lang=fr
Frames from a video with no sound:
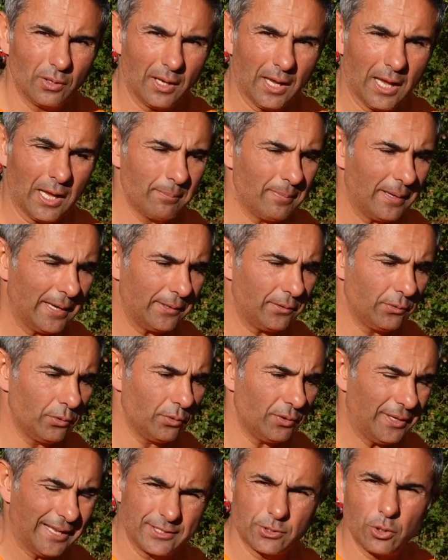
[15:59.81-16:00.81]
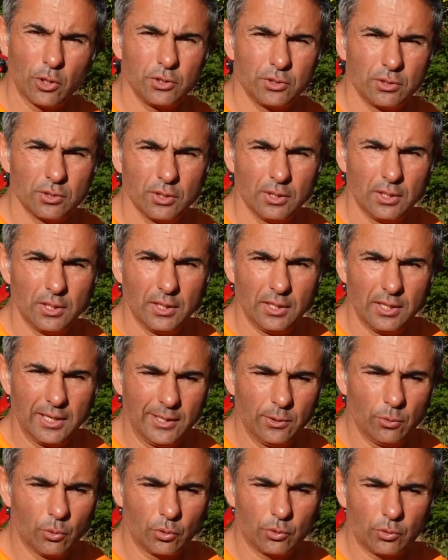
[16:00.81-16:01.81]
un bain d'azote.
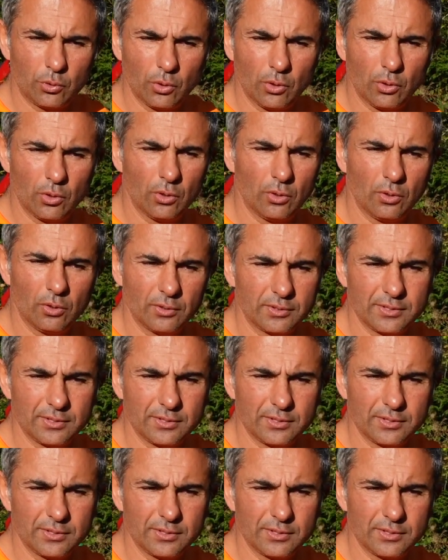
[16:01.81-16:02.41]
Et donc euh,